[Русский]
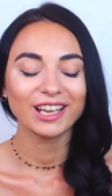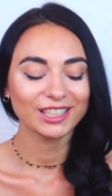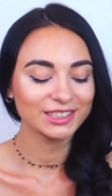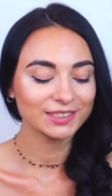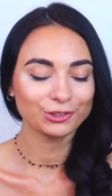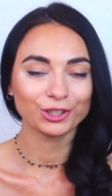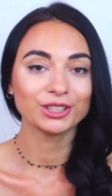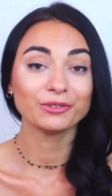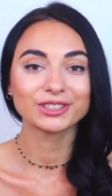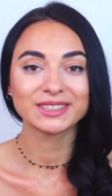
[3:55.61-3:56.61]
А здесь все
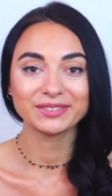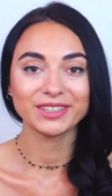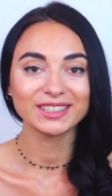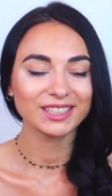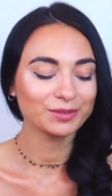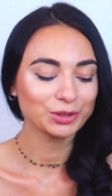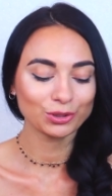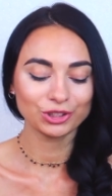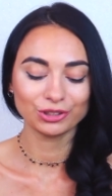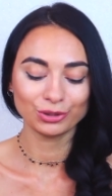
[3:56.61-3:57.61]
одного цвета,
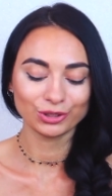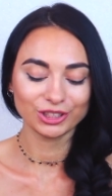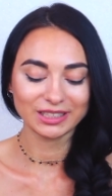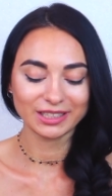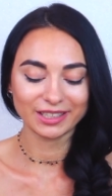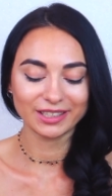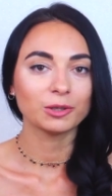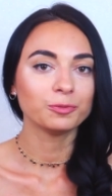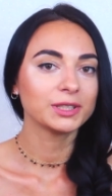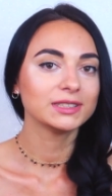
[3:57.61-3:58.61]
все очень тоненькое.
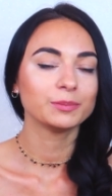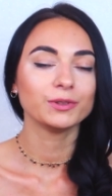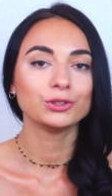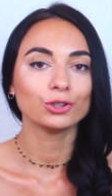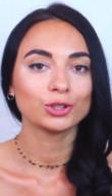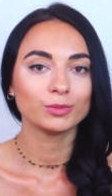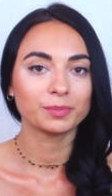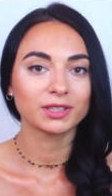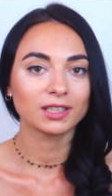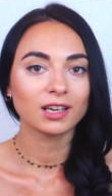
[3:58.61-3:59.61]
Там, в принципе, все, что
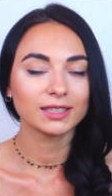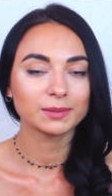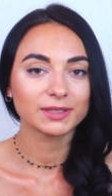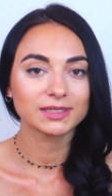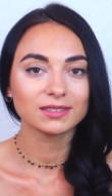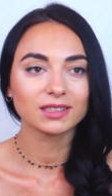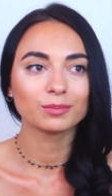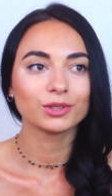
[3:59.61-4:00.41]
мне предлагалось по ссылке,